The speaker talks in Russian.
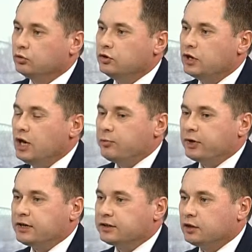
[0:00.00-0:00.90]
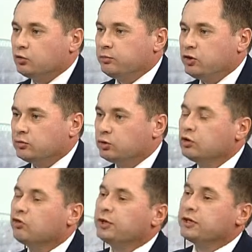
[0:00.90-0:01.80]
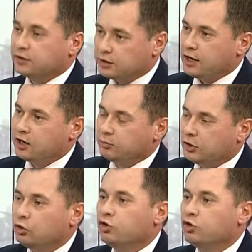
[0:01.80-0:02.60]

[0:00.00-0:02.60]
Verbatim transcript: То есть проект стал успешным не только в плане социальном, да,